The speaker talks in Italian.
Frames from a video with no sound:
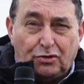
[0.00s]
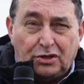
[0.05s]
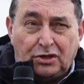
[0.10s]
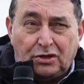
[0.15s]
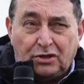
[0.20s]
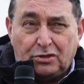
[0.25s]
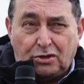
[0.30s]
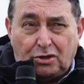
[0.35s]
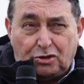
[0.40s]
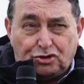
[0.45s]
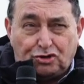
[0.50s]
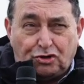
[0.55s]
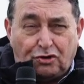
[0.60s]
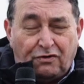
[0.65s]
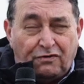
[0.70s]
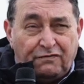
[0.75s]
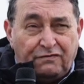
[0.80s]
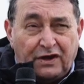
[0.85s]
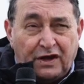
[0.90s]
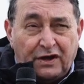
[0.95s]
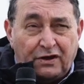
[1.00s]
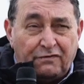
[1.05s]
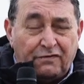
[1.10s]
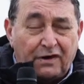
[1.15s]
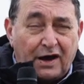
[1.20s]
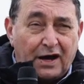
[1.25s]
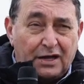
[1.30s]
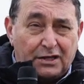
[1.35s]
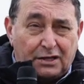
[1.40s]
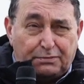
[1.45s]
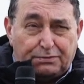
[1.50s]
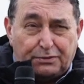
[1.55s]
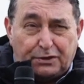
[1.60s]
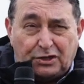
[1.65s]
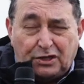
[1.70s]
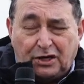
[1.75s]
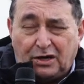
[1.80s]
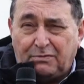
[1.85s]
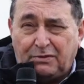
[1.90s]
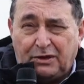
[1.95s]
in croccio con Via Novara,
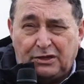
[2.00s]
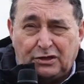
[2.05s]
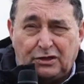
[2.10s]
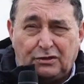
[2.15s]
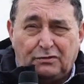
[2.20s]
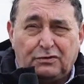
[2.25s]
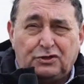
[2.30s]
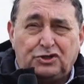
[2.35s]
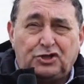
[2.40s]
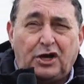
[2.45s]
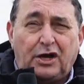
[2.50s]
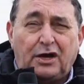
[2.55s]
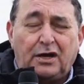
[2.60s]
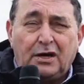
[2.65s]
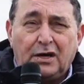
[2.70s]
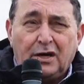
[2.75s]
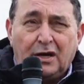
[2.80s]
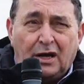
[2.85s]
praticamente dove c'è